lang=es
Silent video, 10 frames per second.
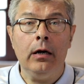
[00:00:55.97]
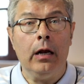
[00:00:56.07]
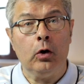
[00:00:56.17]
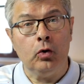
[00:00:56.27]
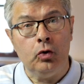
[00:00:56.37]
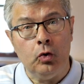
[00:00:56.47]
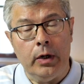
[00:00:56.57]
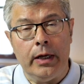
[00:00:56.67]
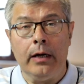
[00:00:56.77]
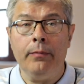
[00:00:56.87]
la
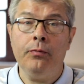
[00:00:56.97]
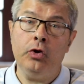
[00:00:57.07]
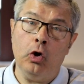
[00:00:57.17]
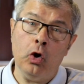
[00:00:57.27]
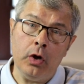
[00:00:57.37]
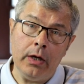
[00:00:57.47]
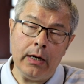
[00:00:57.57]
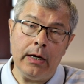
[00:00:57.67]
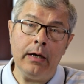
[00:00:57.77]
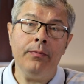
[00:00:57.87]
hondura
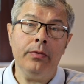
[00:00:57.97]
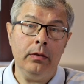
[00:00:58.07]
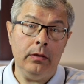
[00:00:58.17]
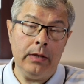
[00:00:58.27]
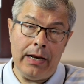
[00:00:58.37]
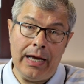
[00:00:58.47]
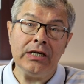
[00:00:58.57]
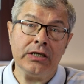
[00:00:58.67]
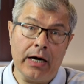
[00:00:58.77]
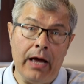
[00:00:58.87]
teológica de
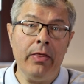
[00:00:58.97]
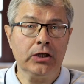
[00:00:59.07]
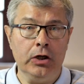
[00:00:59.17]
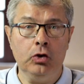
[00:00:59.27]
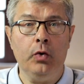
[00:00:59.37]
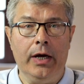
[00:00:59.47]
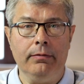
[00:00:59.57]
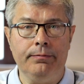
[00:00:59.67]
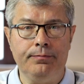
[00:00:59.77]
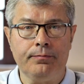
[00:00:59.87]
la Sagrada Escritura.